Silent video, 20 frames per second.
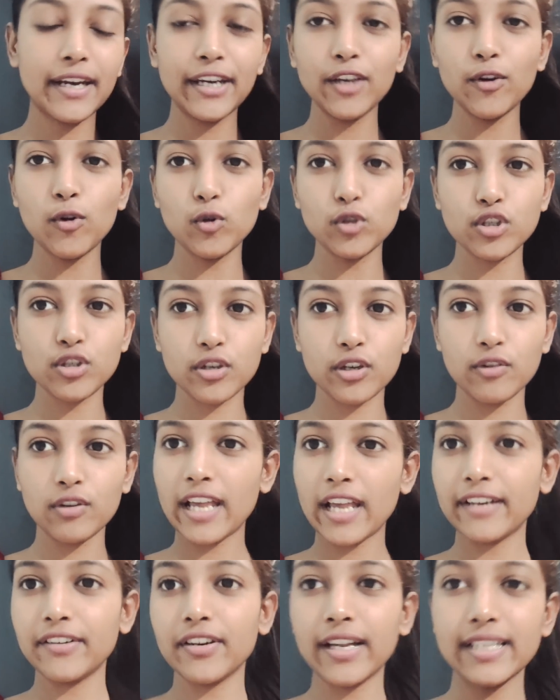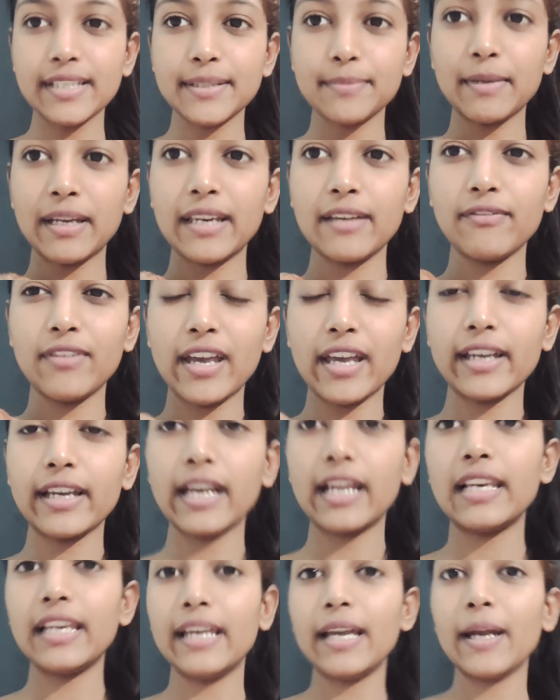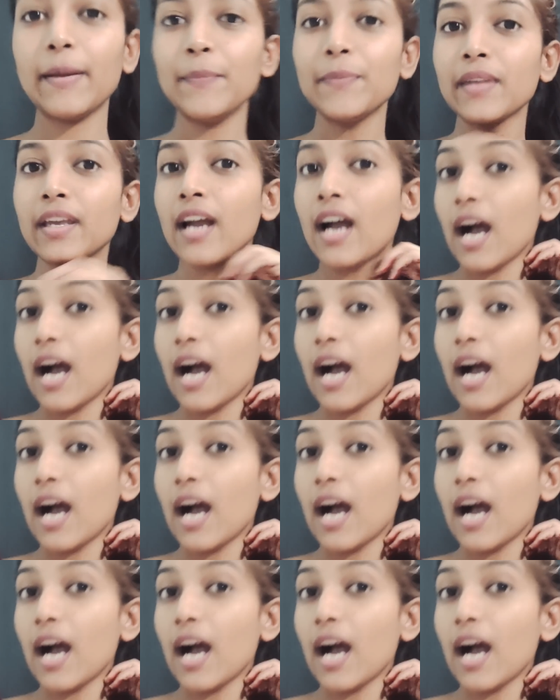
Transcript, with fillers: में रेडी हो चुकी हूँ लाइक ड्रेस मैंने वेयर कर लिया